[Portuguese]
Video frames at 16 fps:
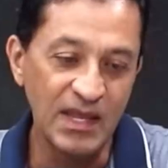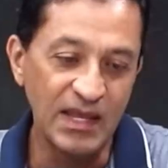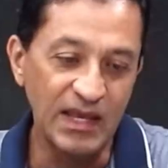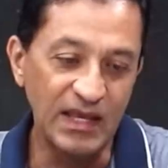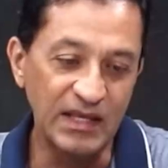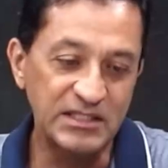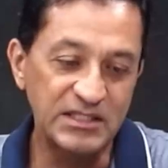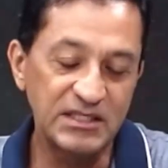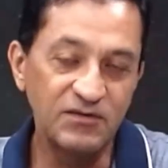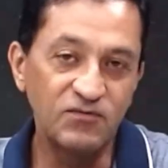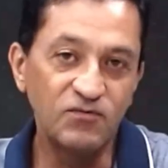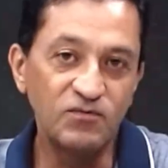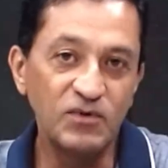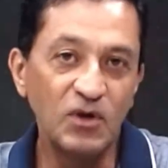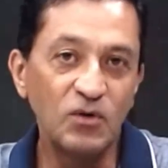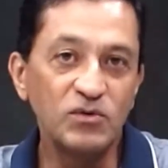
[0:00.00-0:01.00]
é se
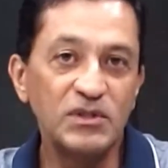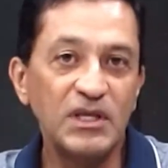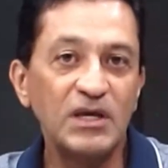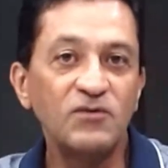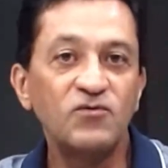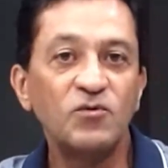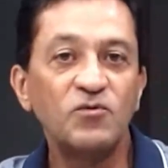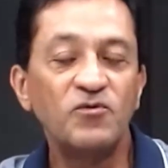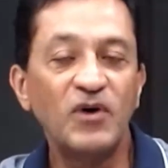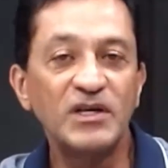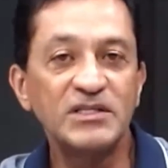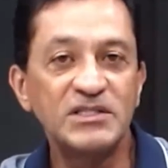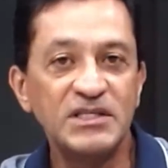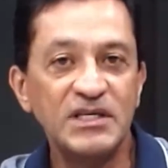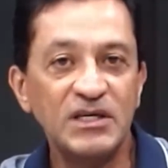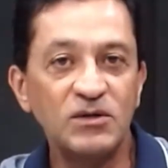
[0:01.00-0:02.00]
eu devo
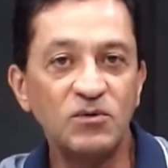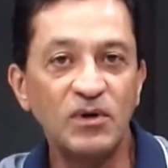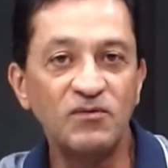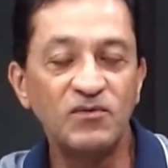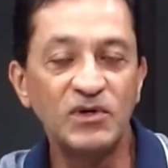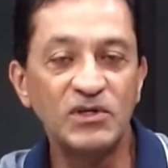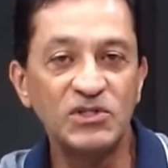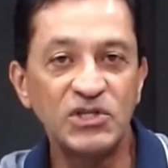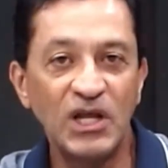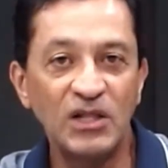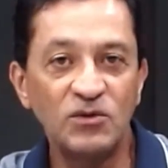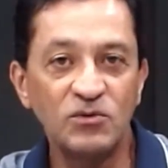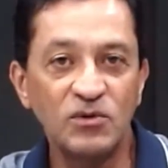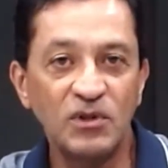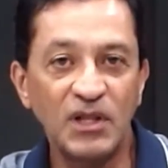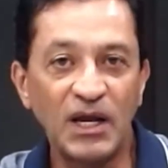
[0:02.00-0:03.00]
fazer o evangelho
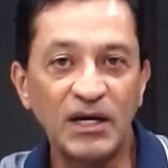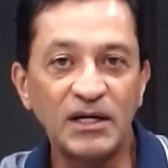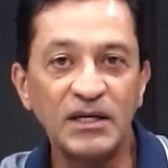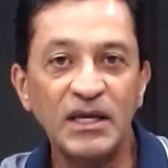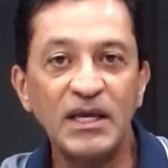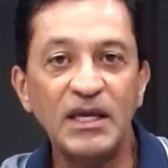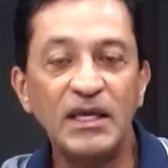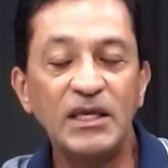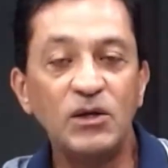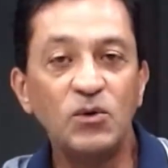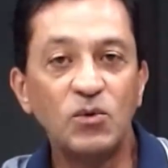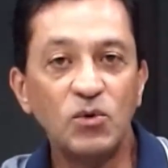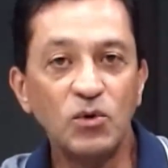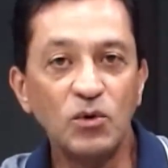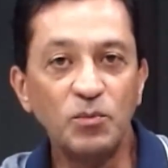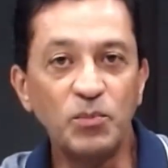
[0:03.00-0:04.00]
no lar em
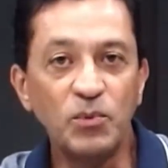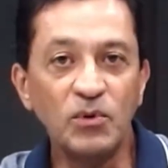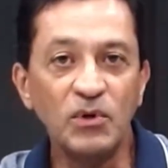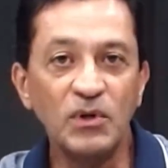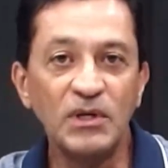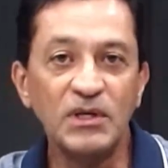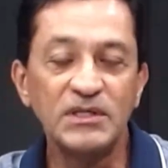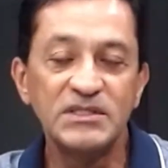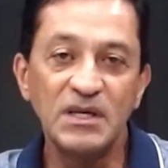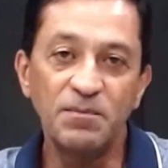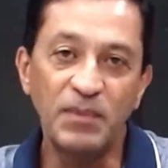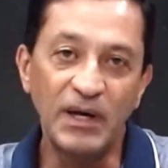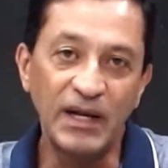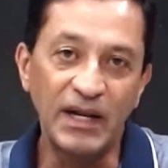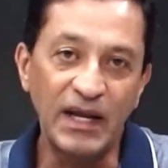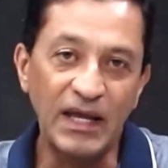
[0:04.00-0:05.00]
grupo,
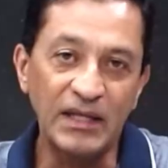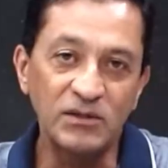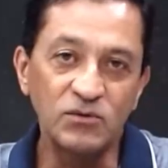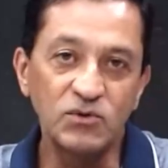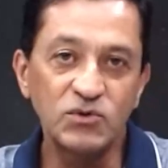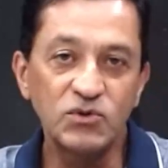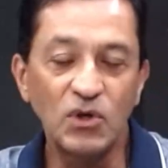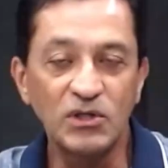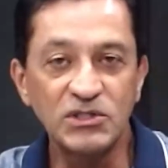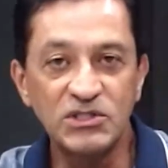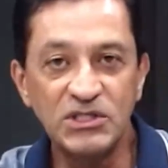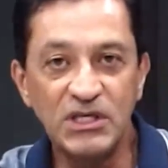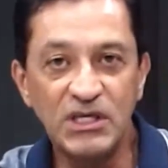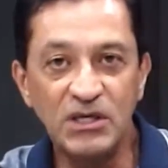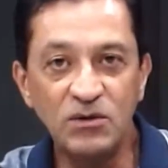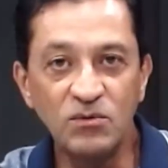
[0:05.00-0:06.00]
separado,
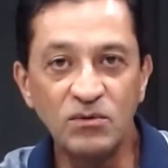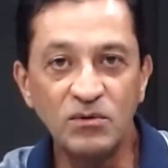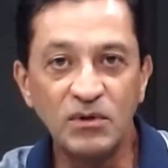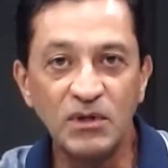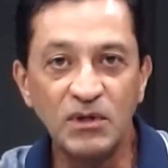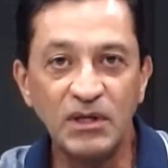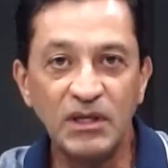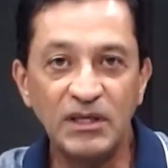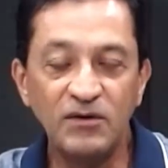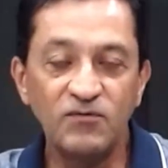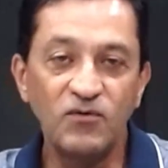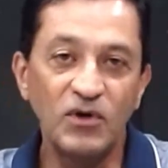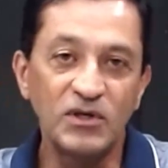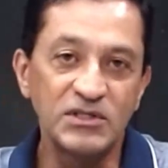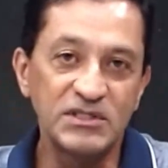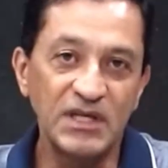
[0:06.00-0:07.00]
sozinho, em
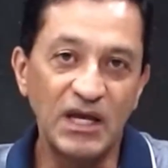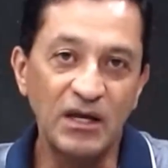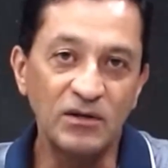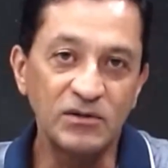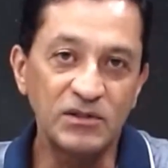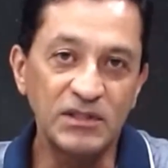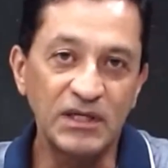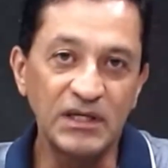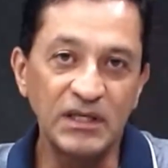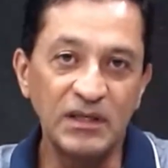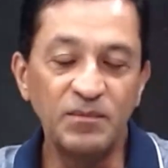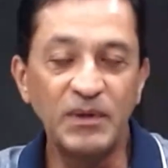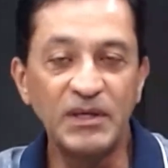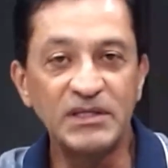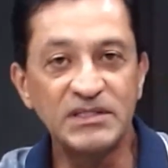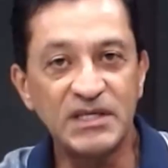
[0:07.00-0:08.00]
voz alta, em
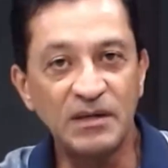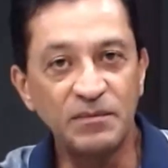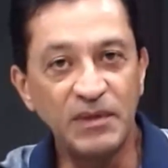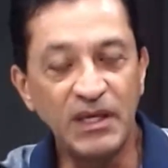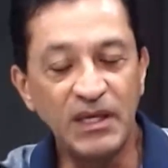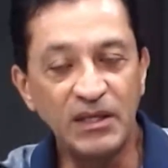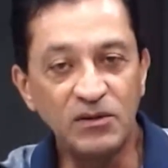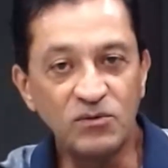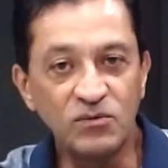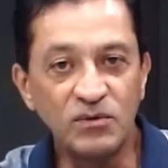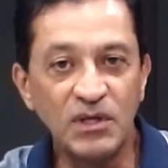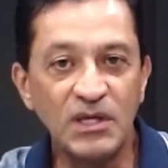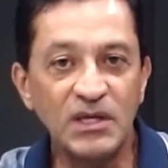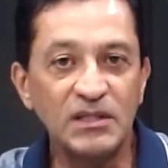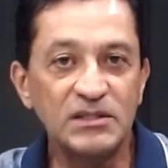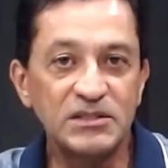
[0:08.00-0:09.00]
pensamento.
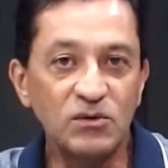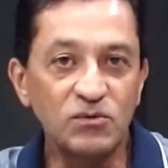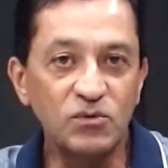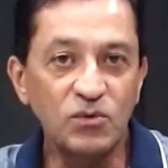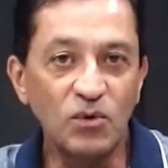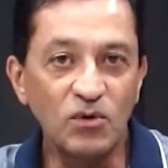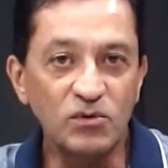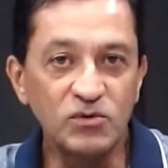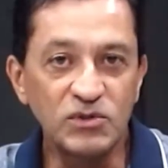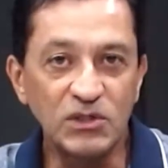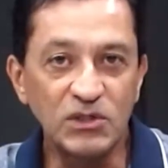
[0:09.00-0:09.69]
São todos